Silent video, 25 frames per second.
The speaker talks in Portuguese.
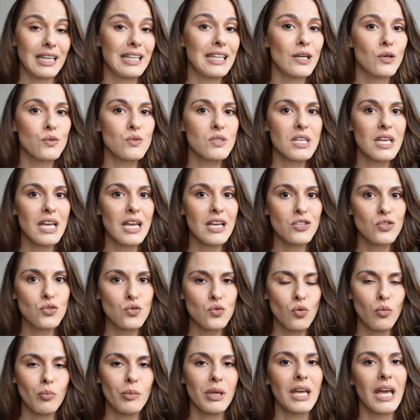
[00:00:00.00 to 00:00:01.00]
e não se
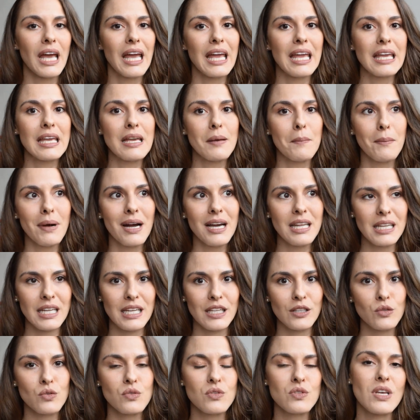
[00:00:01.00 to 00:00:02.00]
resume em
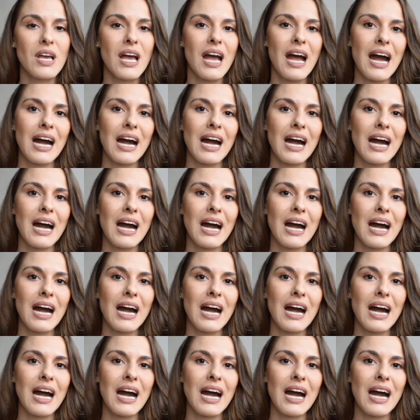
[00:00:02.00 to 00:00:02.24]
maridos